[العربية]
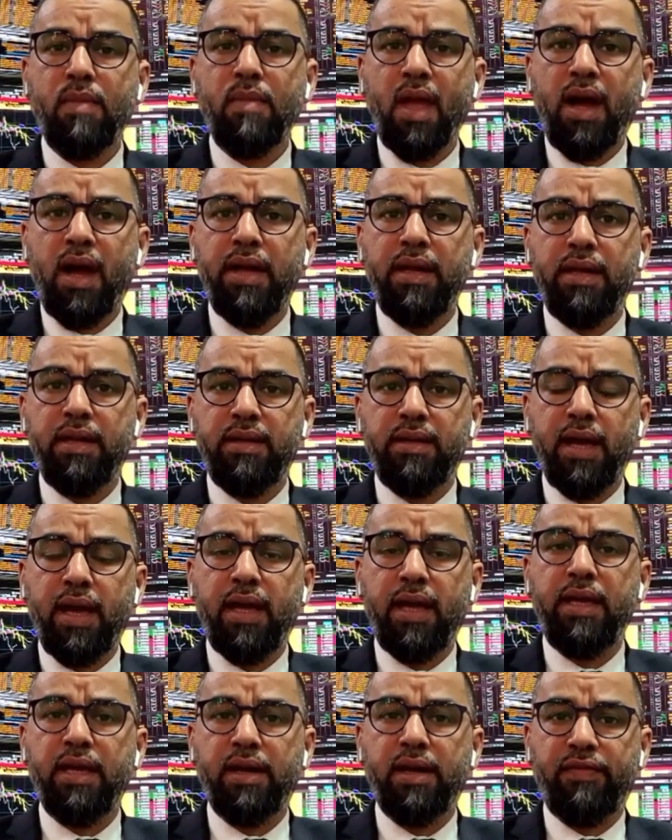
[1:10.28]
عن
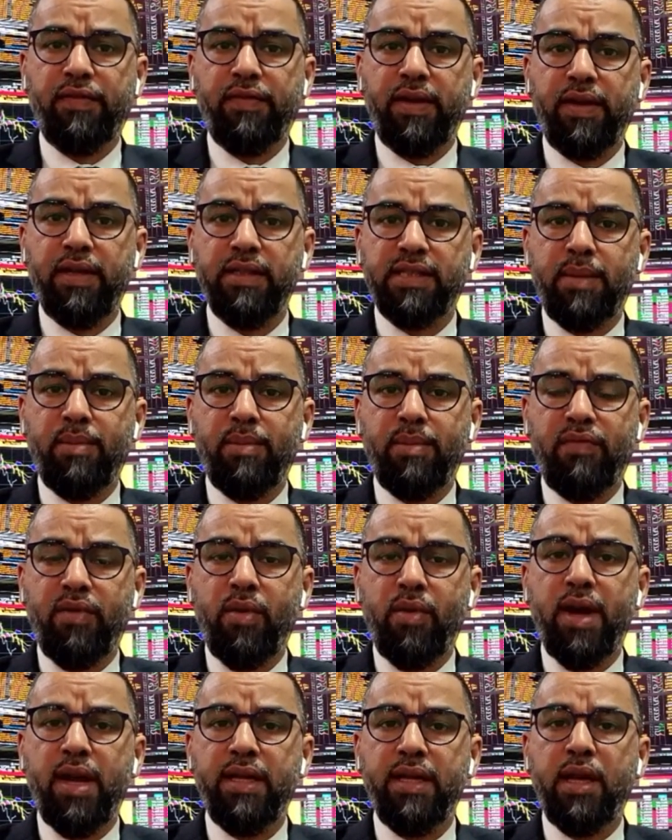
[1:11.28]
تغيير في نسب
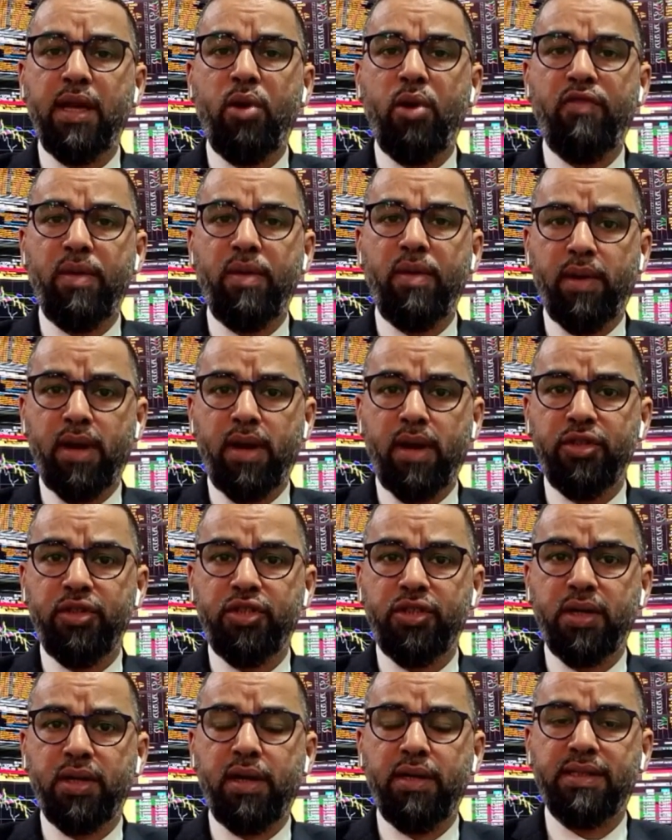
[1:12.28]
الفوائد او في برامج
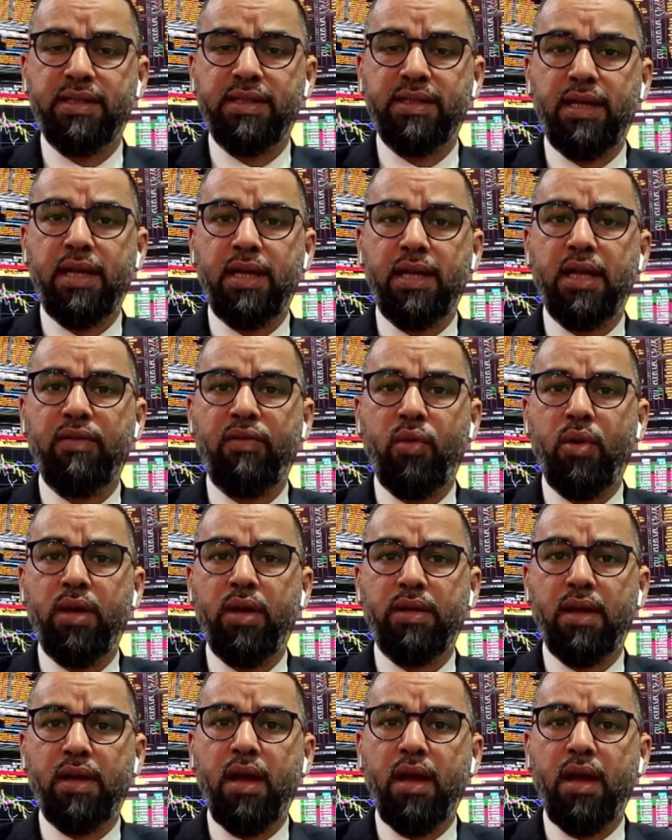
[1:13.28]
شراء السندات في وقت